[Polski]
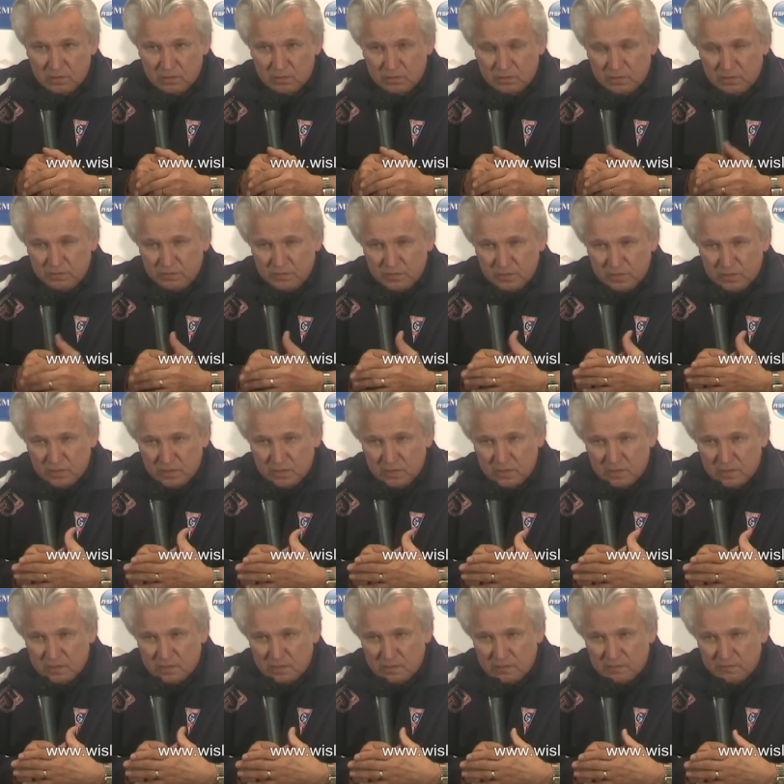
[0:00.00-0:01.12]
Oczywiście
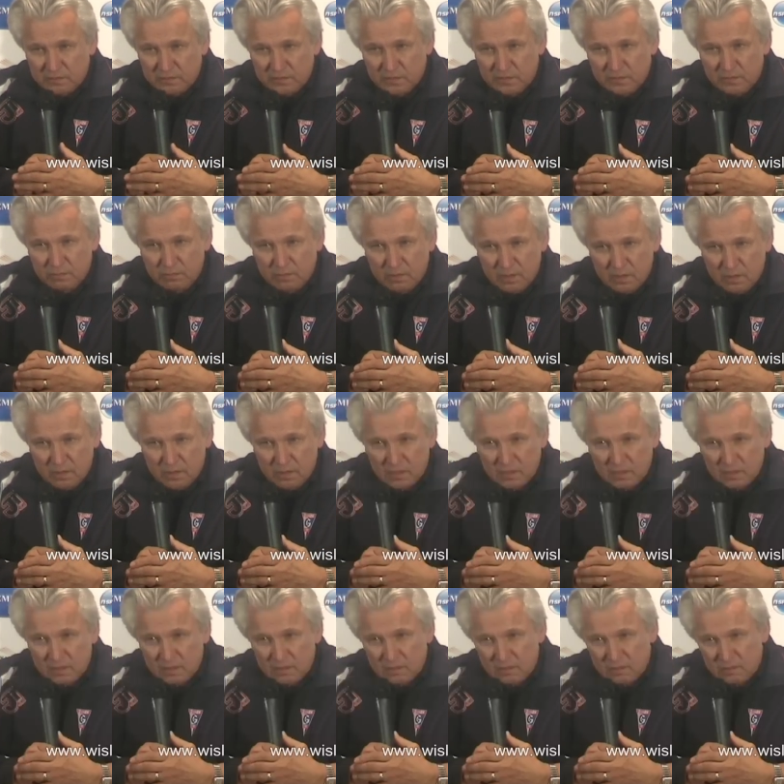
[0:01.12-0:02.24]
e, Wisła
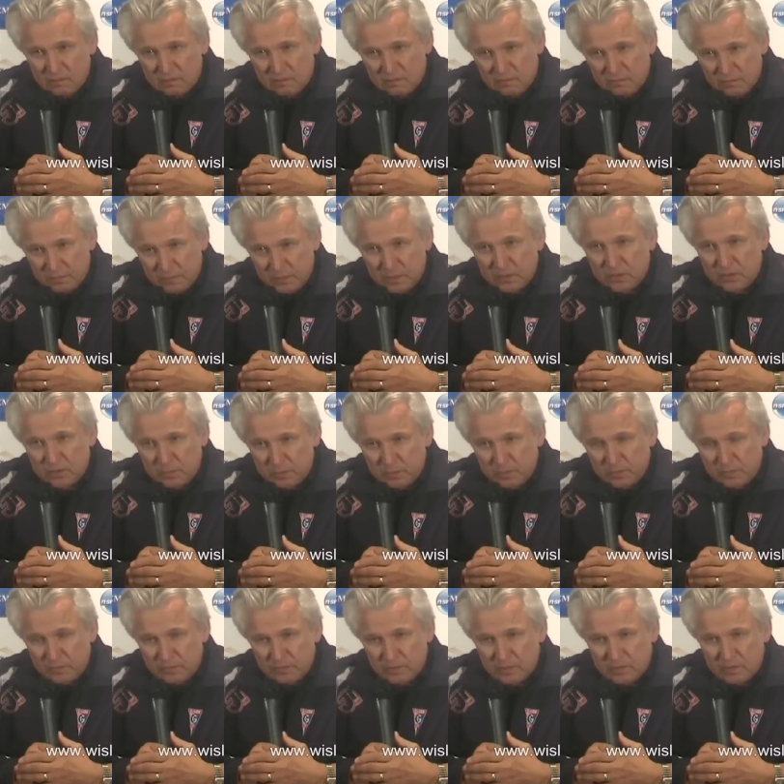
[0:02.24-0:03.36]
e, w pierwszej
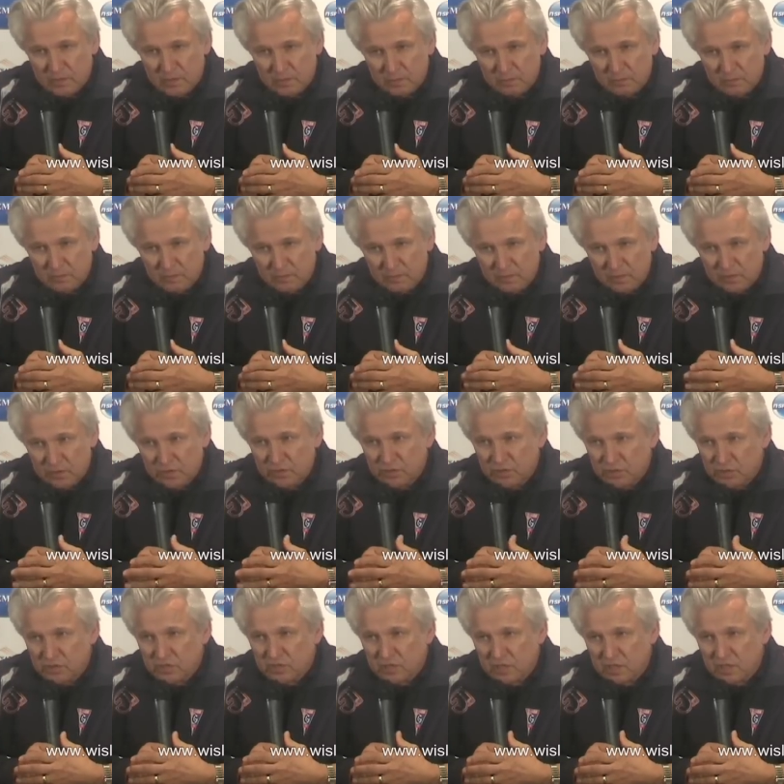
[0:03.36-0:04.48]
połowie tam dwa czy
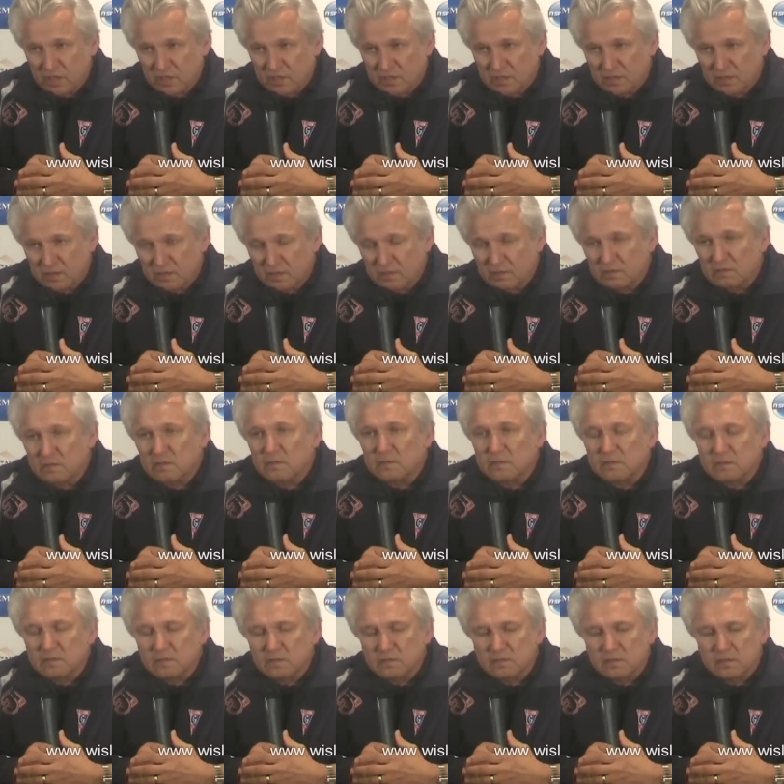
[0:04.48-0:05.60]
trzy razy
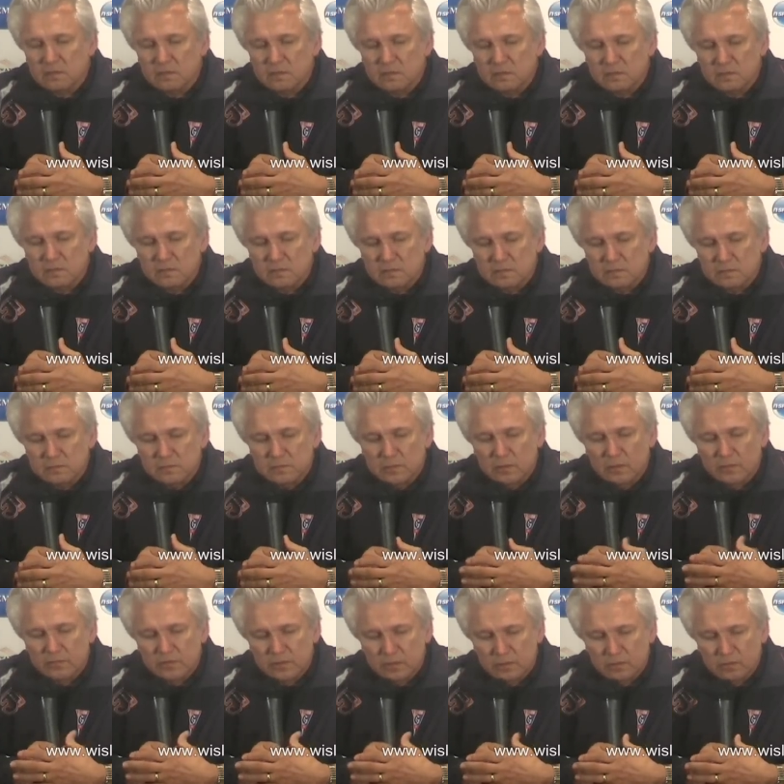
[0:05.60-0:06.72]
e,
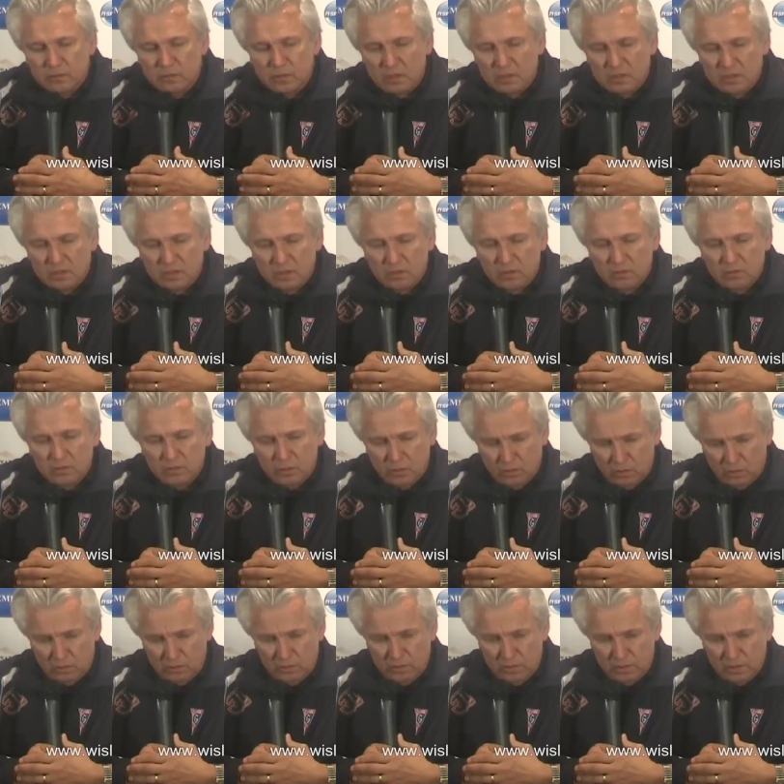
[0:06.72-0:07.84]
była w sytuacjach
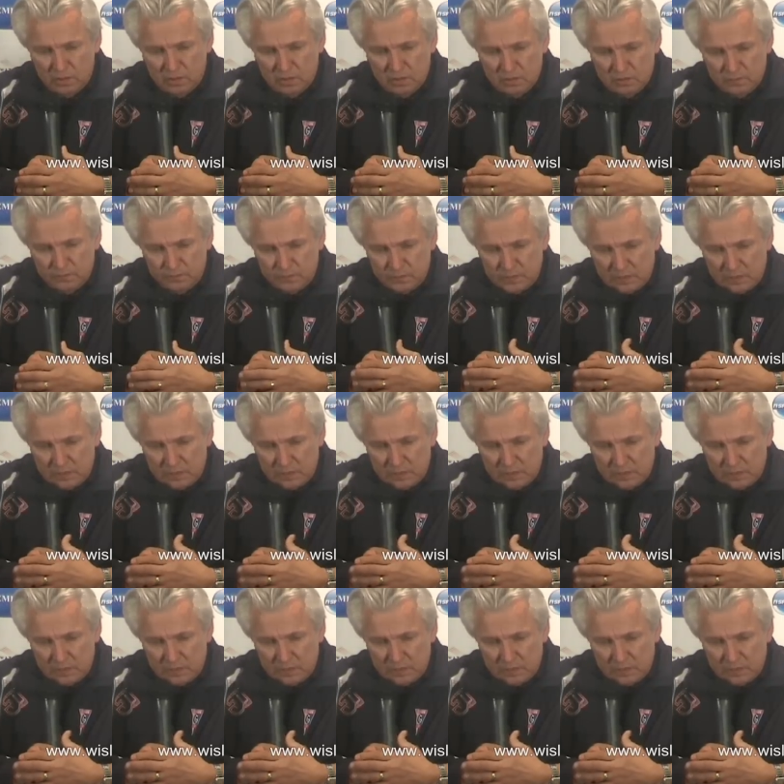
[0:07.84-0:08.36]
dogodnych.